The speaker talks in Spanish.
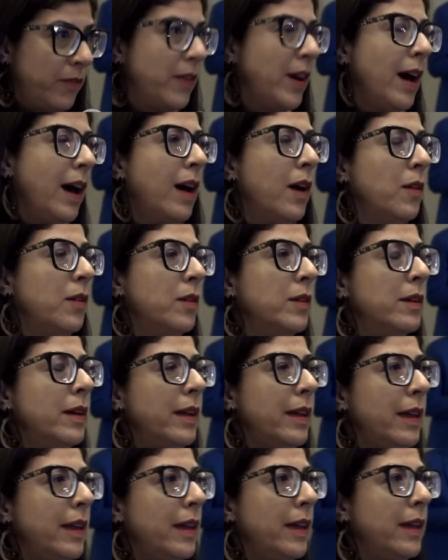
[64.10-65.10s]
su propio plan
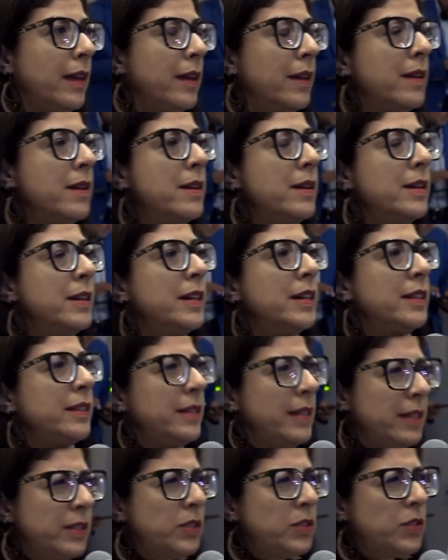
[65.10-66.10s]

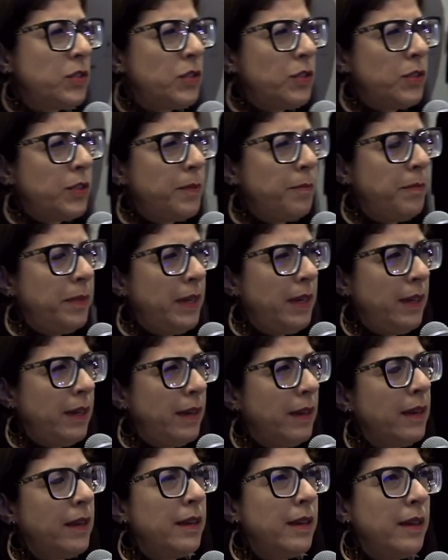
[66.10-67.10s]

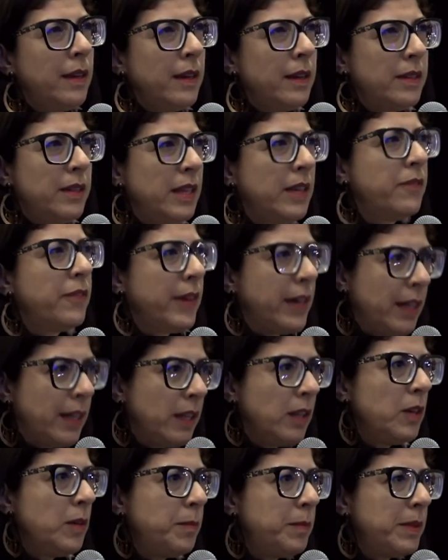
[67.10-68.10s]
eh, de
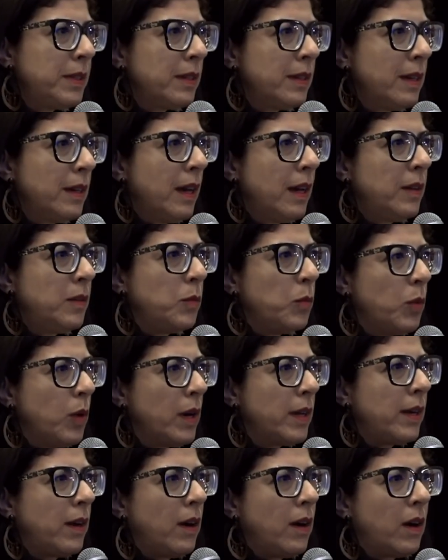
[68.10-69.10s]
cómo
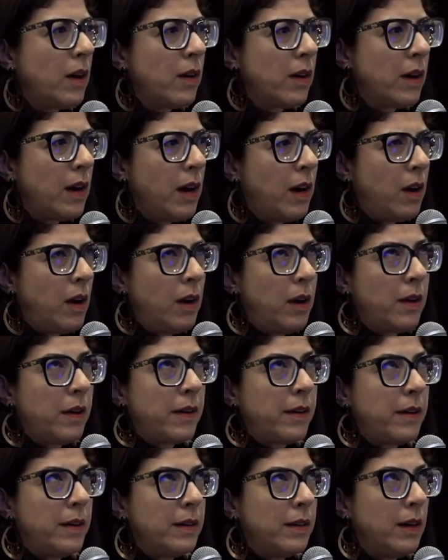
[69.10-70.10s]
esto se debe
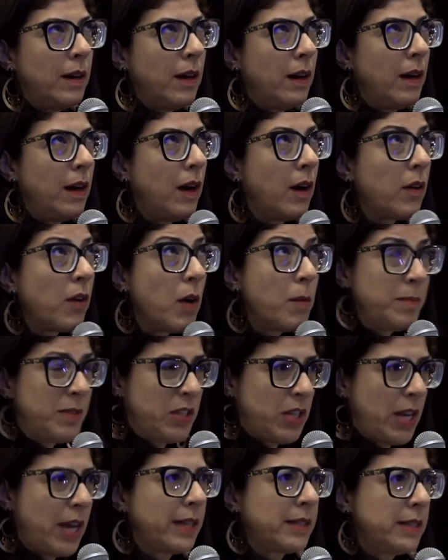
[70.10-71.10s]
desarrollar
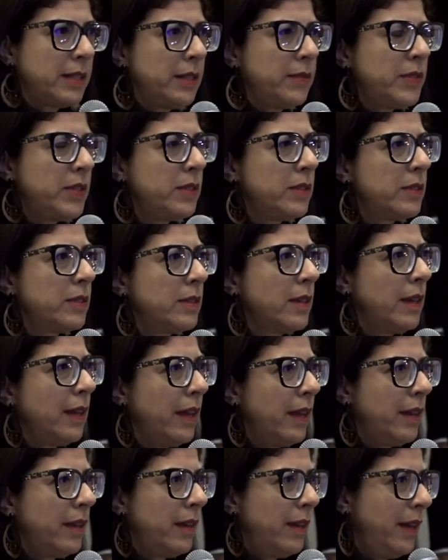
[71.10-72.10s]
y de
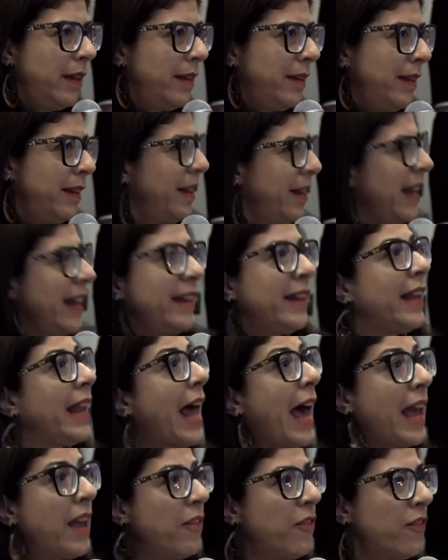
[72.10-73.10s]
cuáles son nuestros
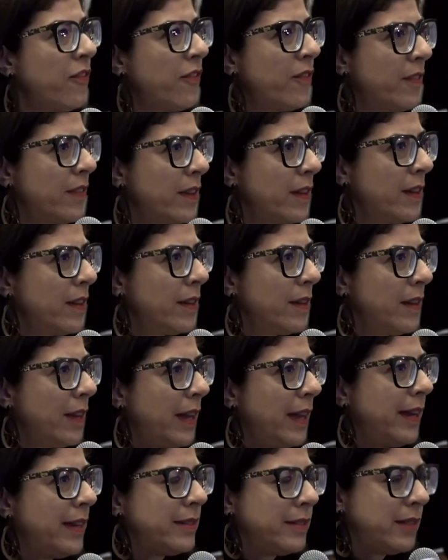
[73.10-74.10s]
objetivos en la
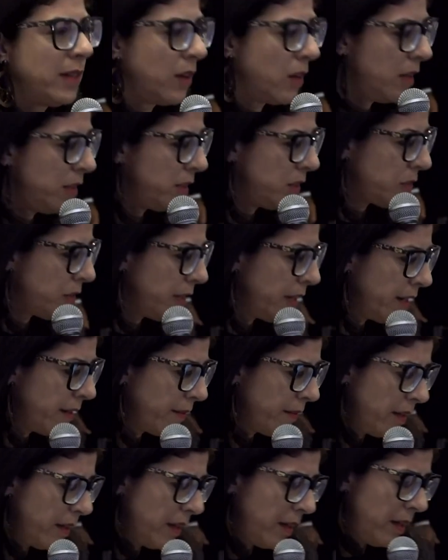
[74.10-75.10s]
vida
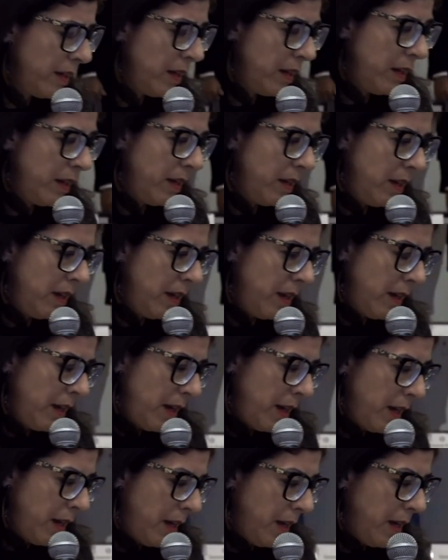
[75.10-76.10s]
y como país.
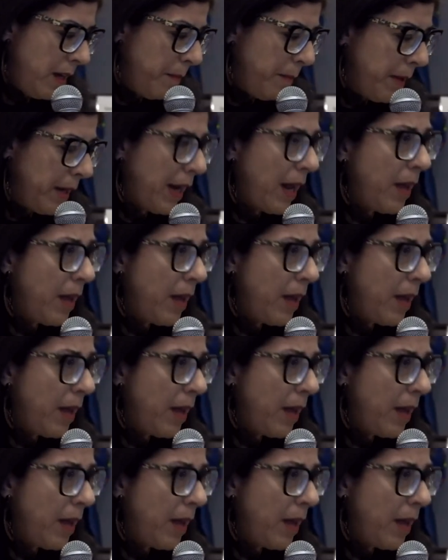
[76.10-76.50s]
Eh,